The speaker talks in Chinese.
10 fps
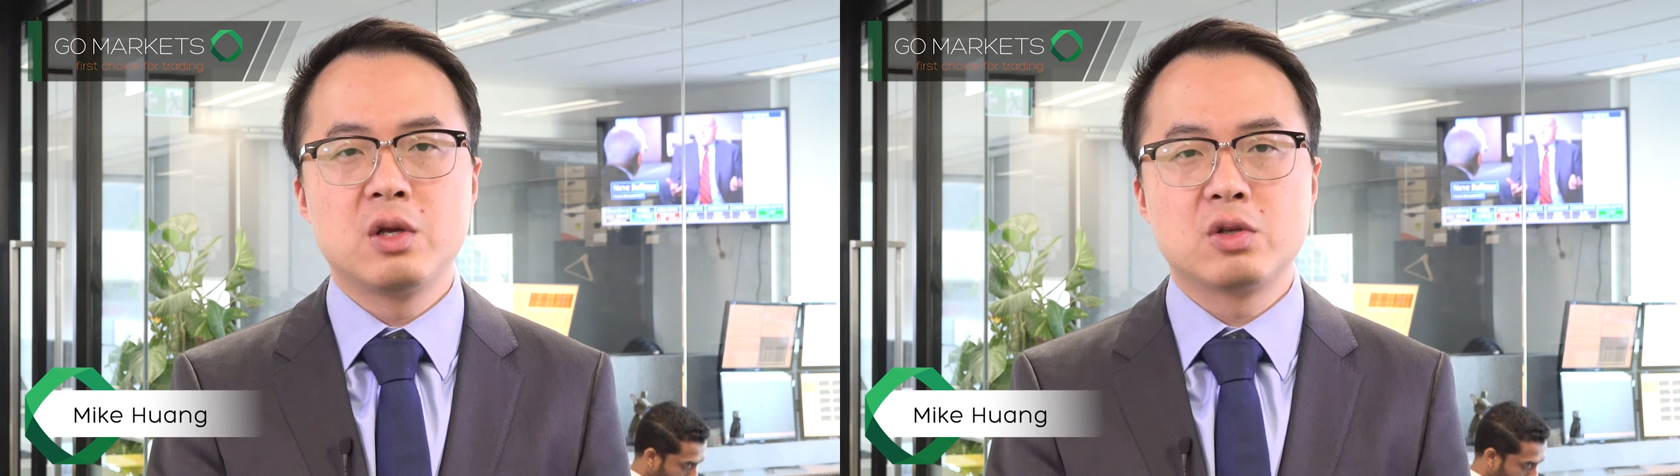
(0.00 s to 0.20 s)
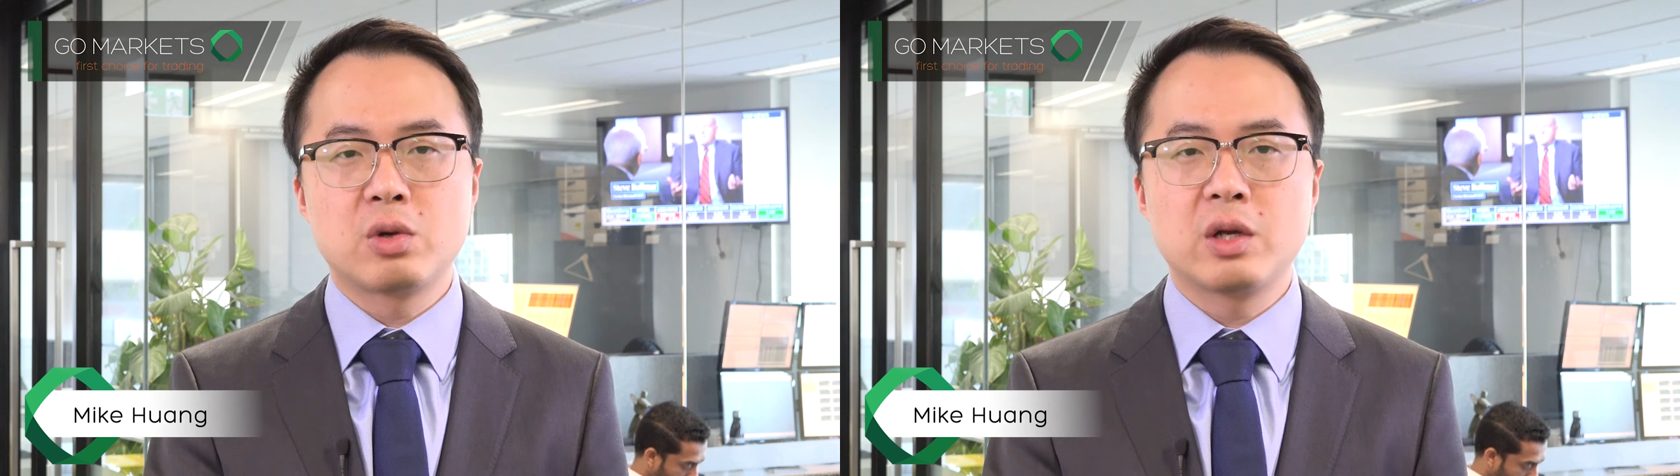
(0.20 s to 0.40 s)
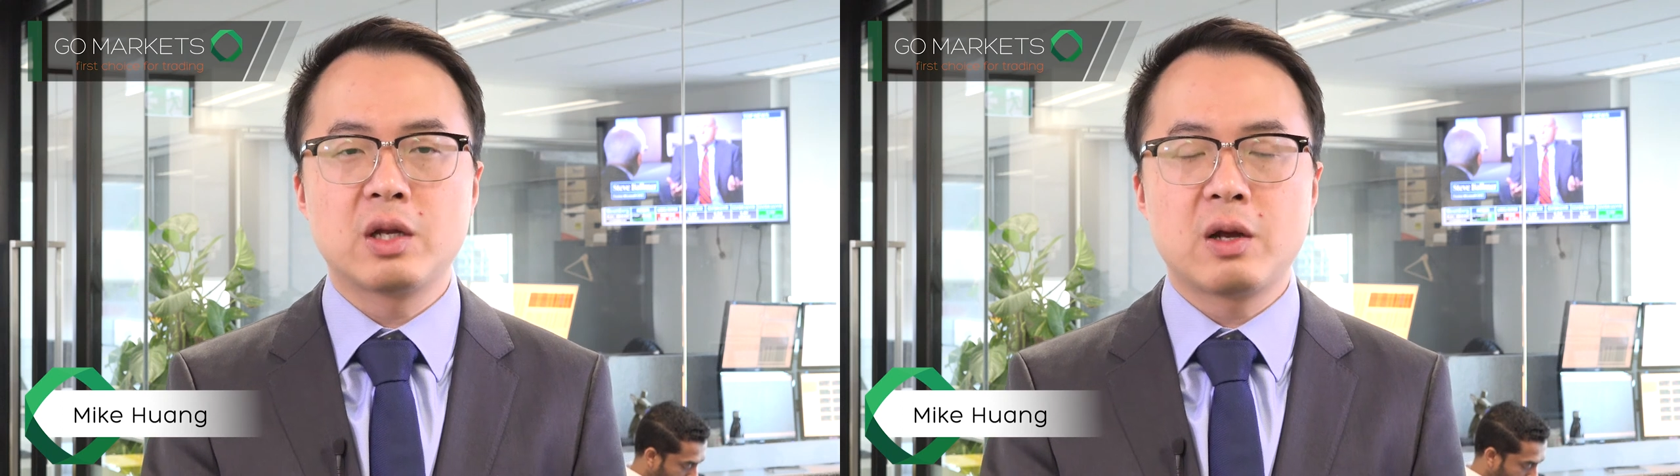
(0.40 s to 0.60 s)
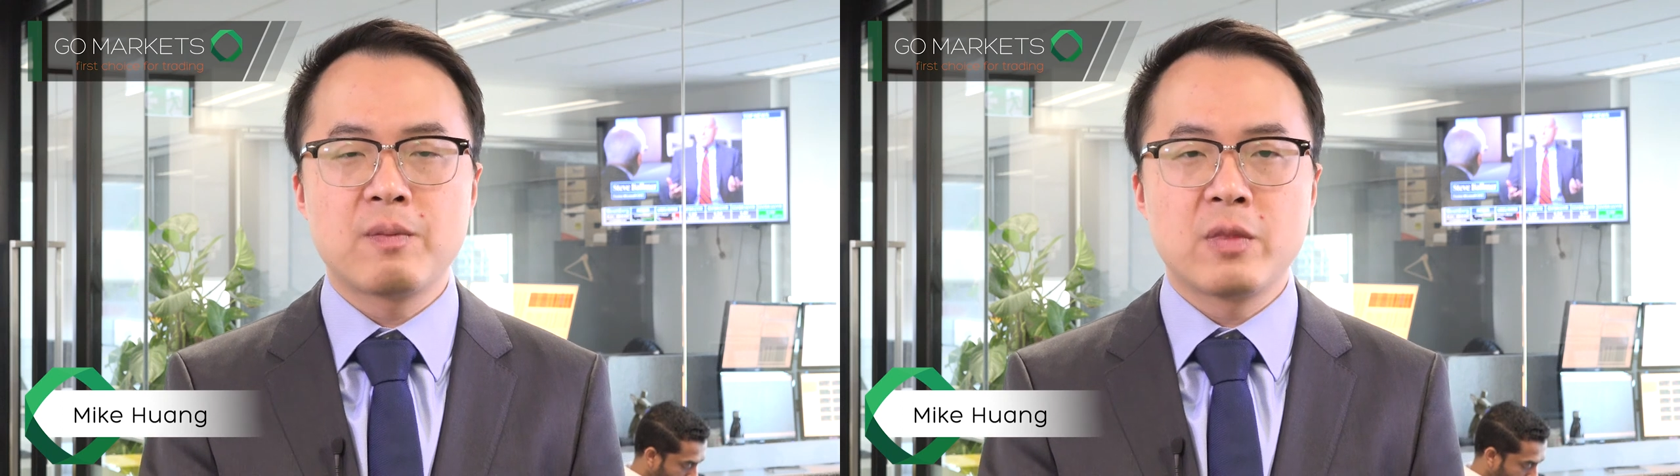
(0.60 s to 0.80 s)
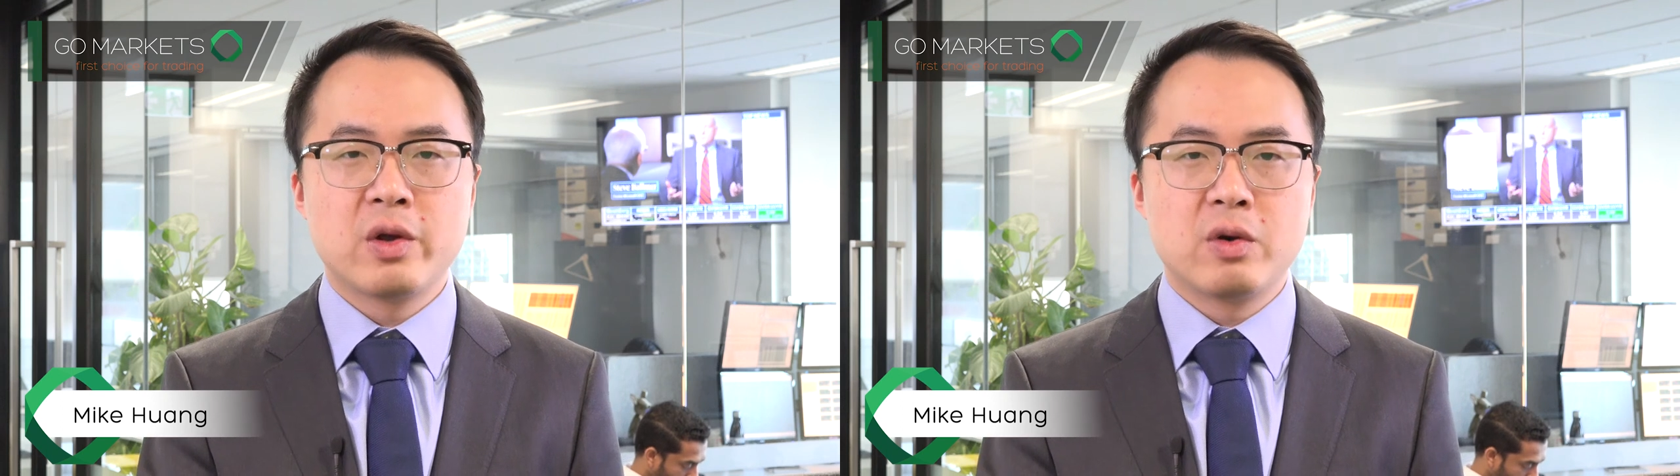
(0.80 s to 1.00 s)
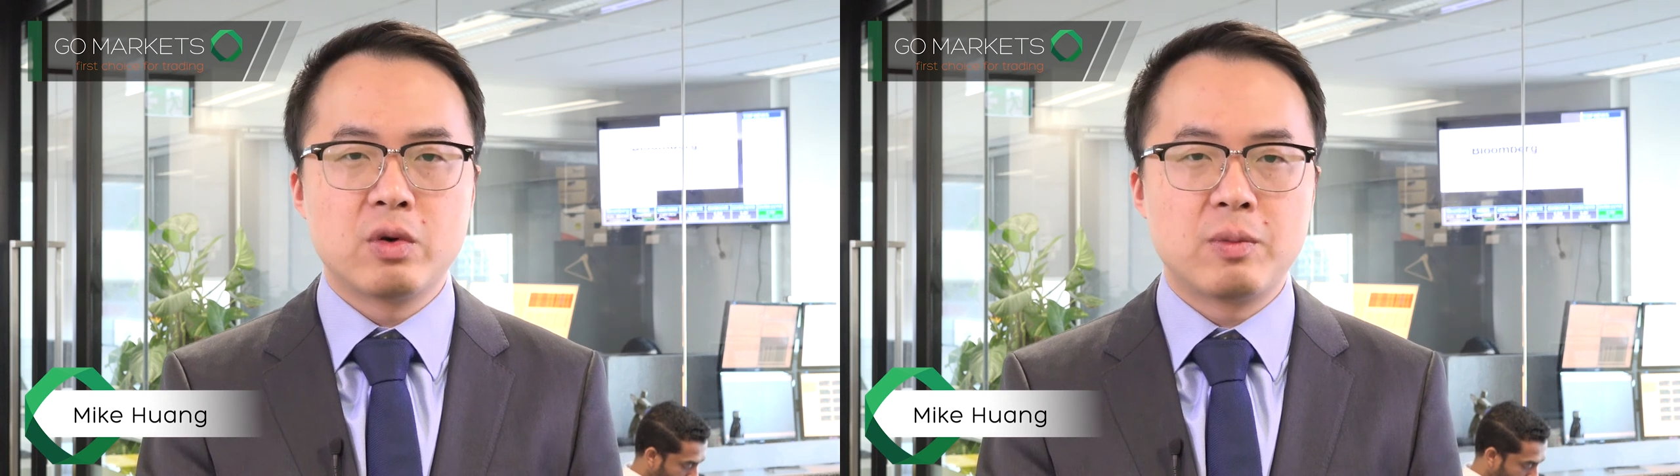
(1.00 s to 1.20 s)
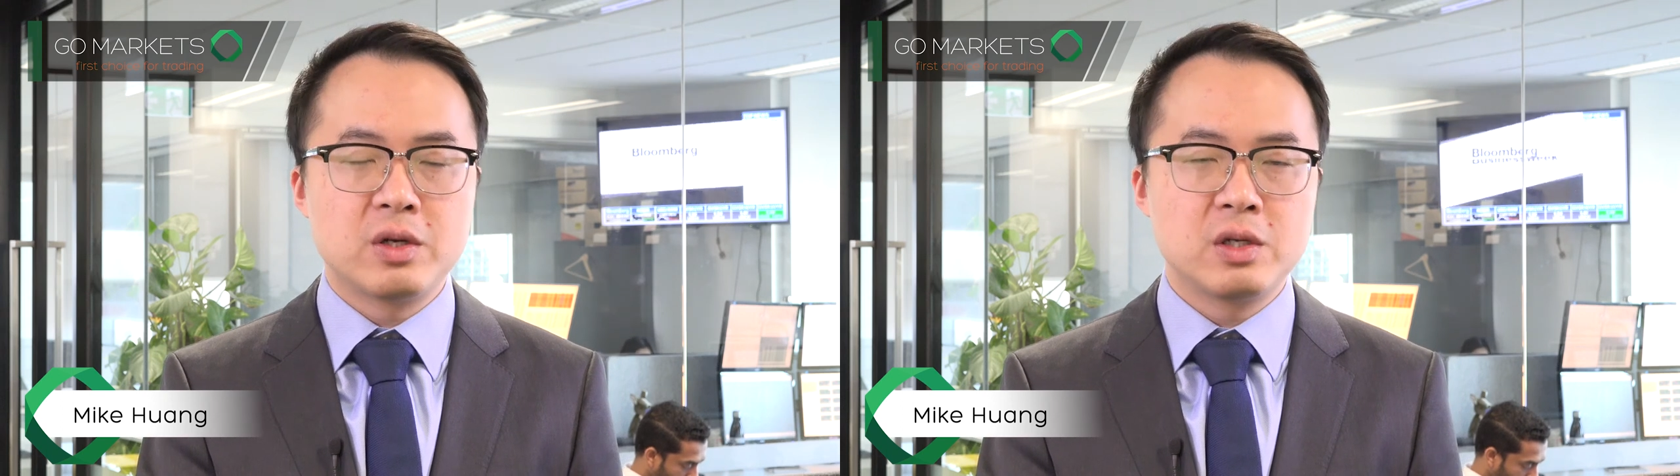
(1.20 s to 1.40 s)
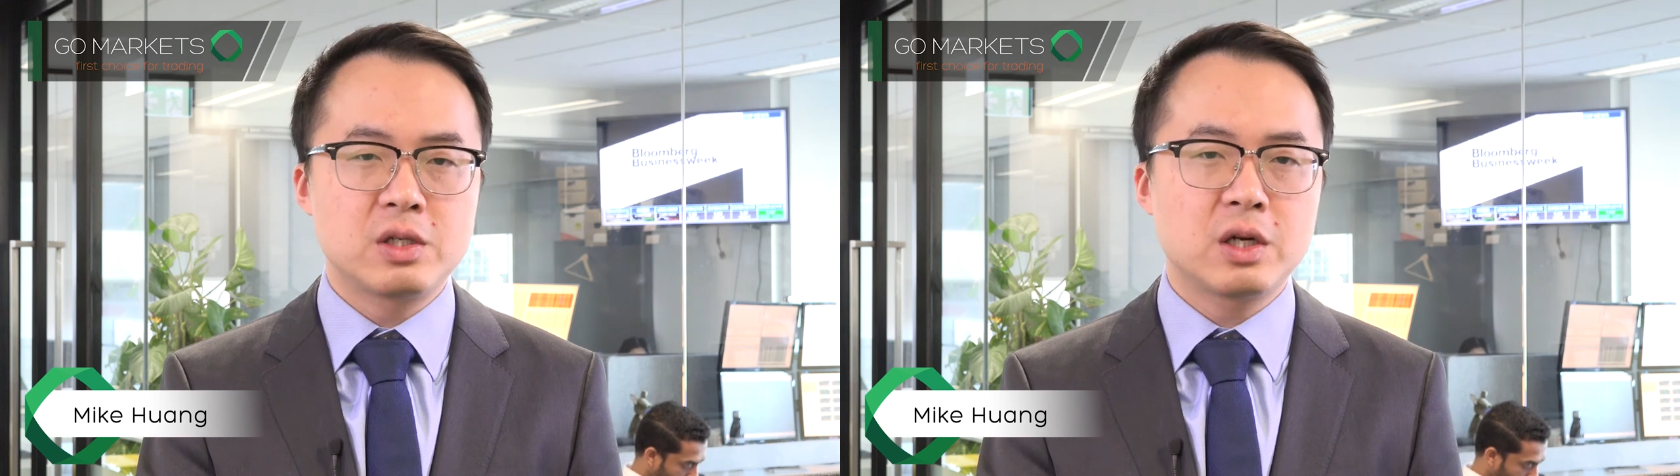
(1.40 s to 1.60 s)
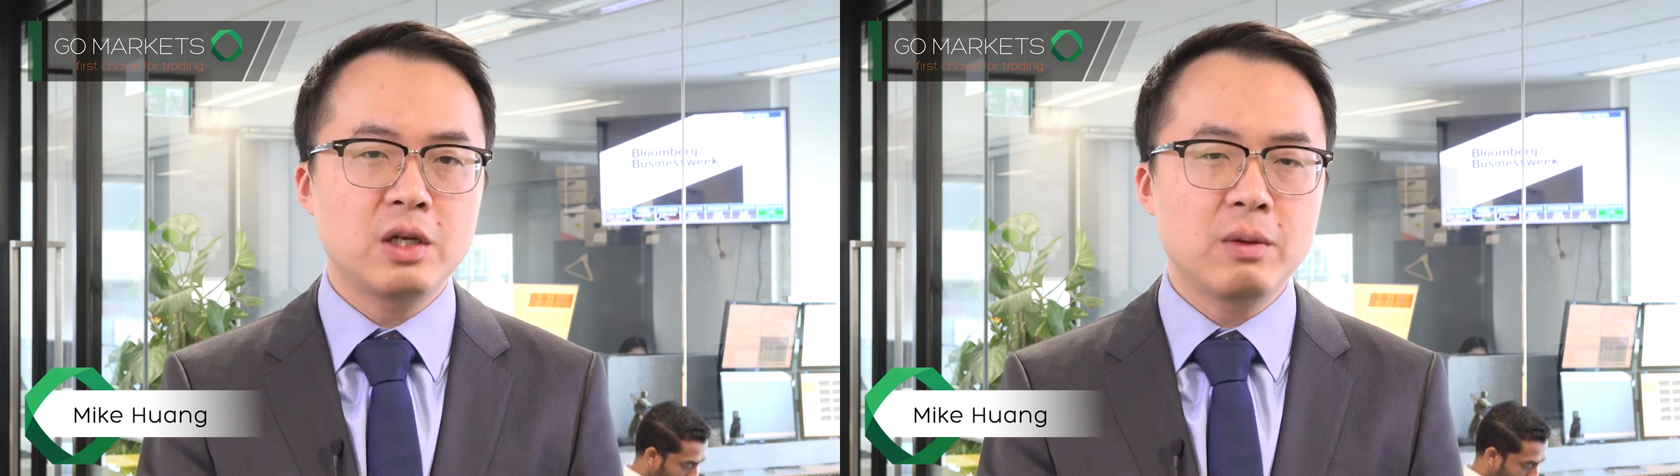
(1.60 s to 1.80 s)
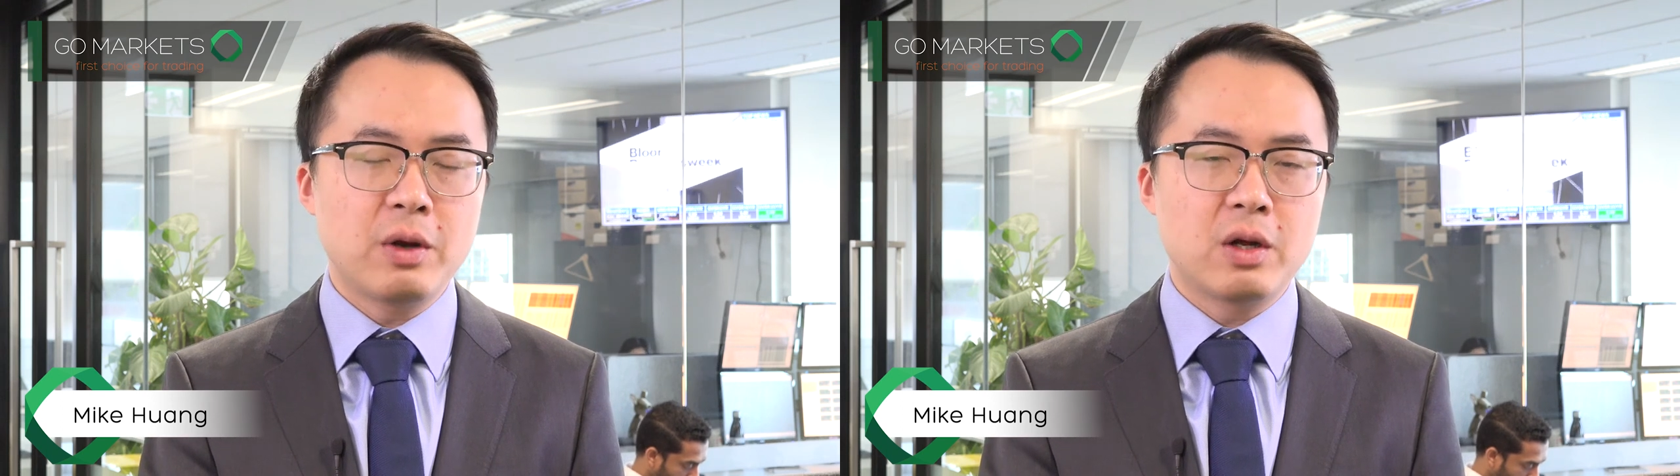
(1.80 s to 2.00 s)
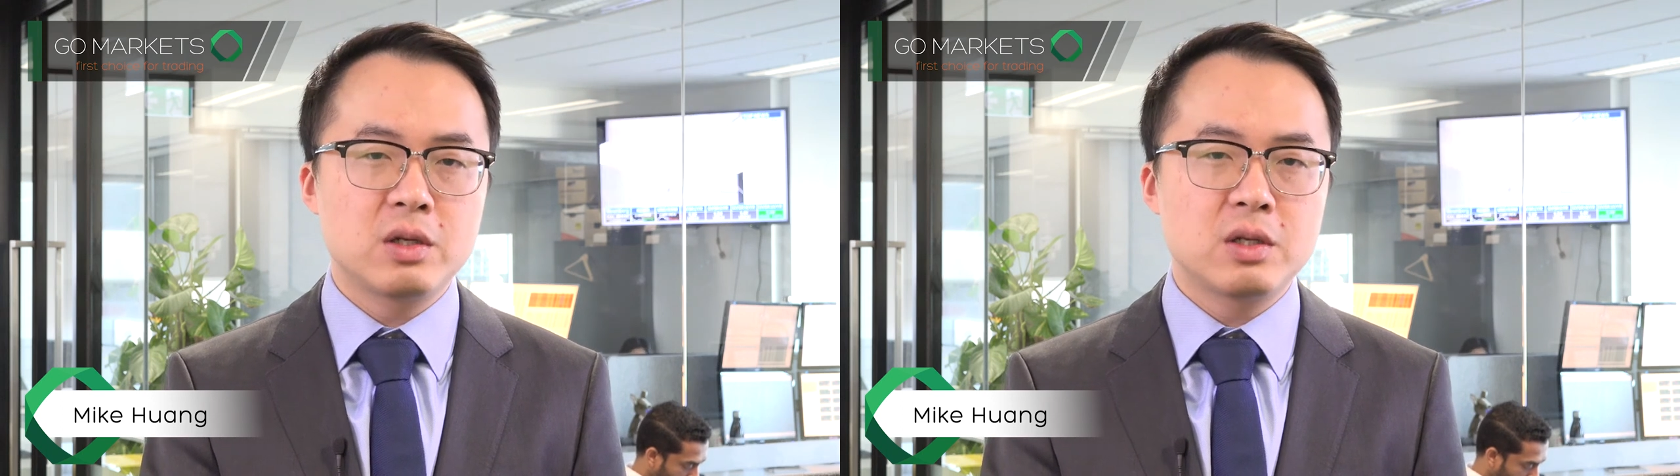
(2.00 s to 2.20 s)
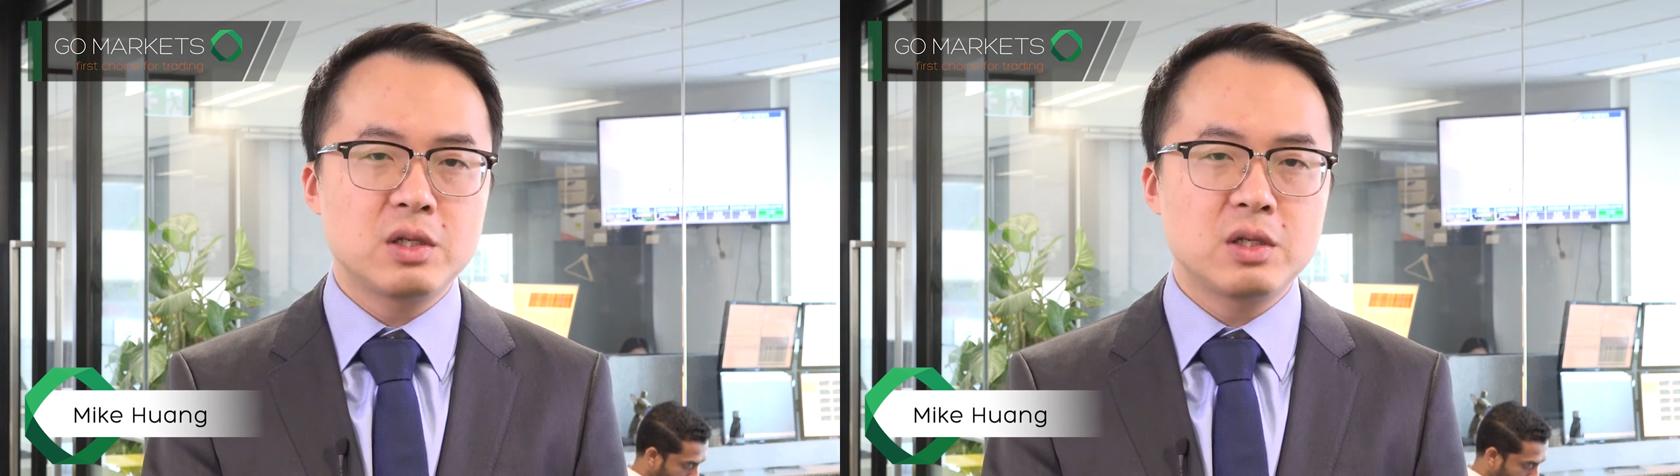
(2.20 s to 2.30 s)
所以呢，我们这个英镑